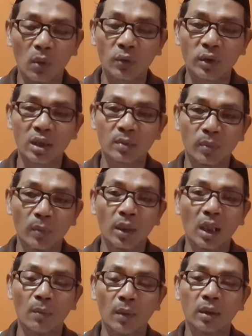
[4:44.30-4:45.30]
proses
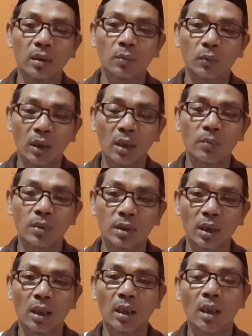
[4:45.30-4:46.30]
pemakaman kemudian
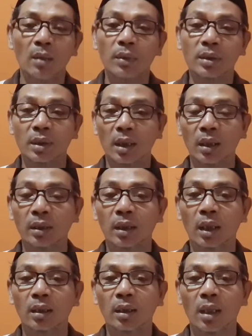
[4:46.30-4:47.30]
bisa berjalan
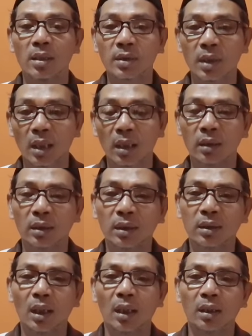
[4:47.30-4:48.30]
dengan lancar dan
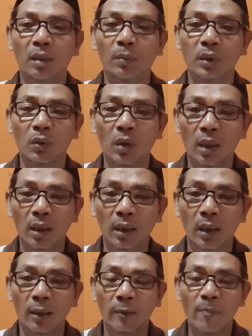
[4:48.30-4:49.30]
tidak ada
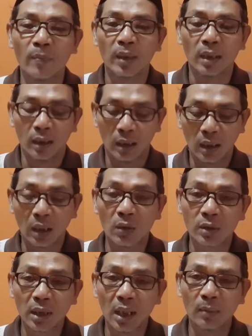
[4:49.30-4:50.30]
penolakan. Nah
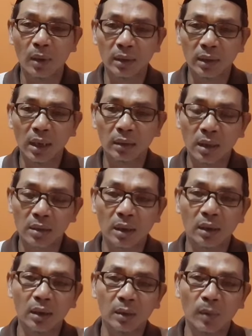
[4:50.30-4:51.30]
kalau saya amati yang
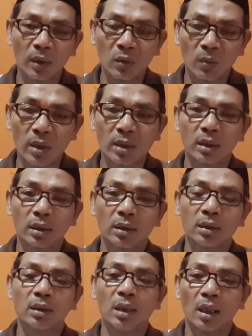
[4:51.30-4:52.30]
terjadi di Banyumas
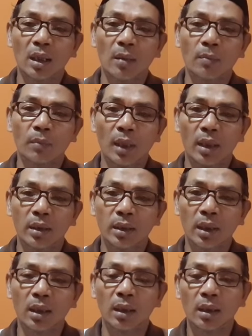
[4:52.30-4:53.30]
ini
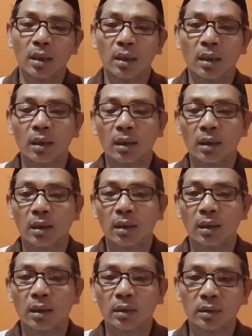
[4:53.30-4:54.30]
nampaknya
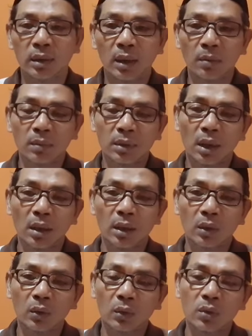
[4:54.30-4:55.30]
eh, tim
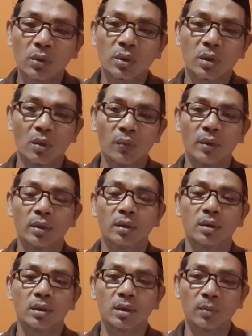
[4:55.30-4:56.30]
dari gugus
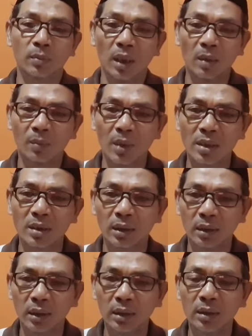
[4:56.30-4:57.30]
COVID
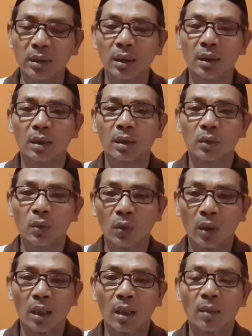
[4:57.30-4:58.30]
ini
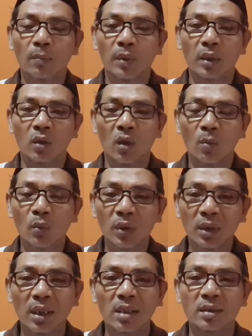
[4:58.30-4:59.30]
kurang
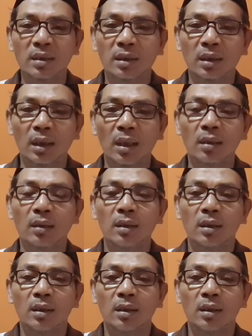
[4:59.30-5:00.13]
berkomunikasi dengan